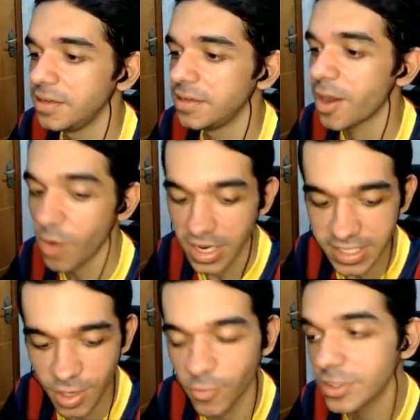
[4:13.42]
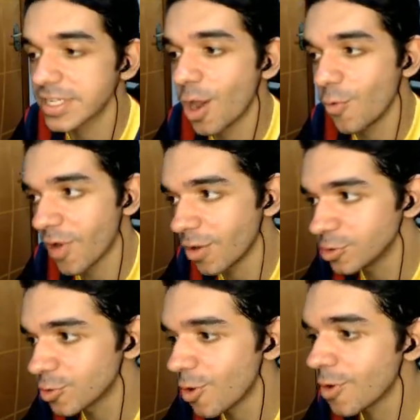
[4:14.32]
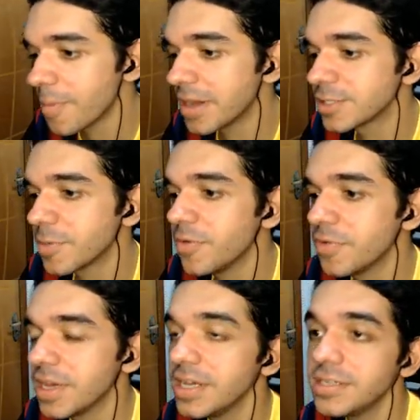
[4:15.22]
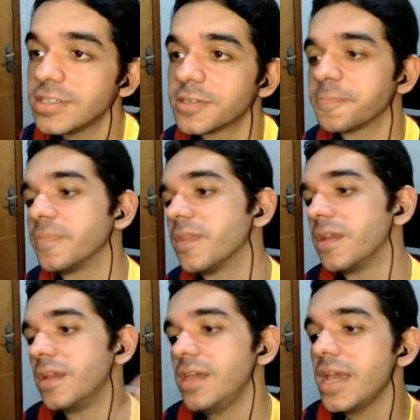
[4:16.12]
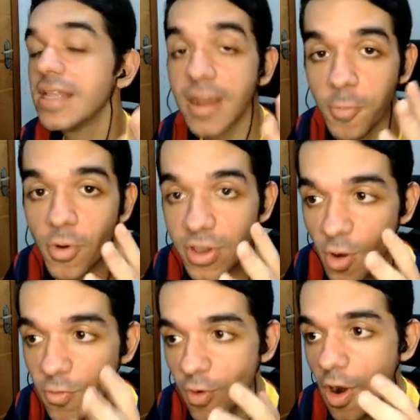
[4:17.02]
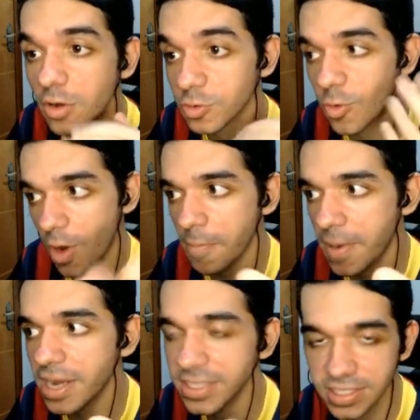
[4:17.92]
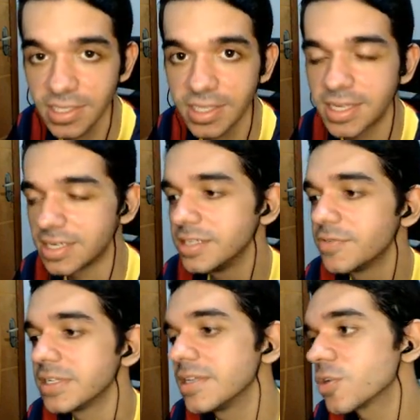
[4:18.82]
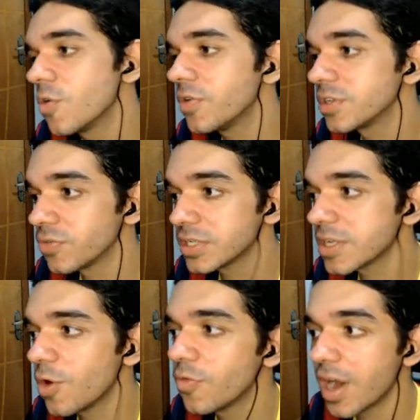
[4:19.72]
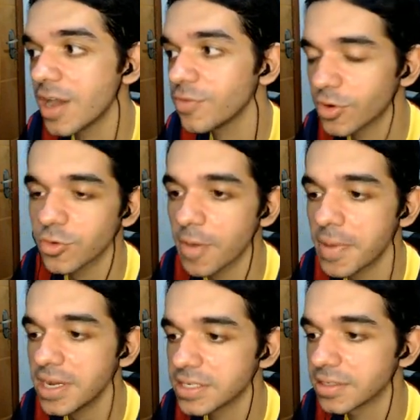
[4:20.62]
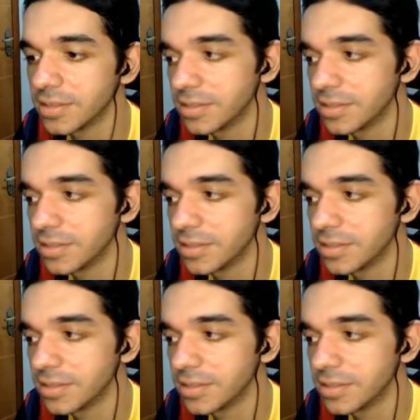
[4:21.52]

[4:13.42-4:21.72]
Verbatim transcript: E agora sim, eu vou salvar o jogo mais uma vez. E aí daqui a pouquinho eu volto com a partida, tá, gente? Vai ser isso que eu vou fazer. Eu vou salvar e volto com a partida.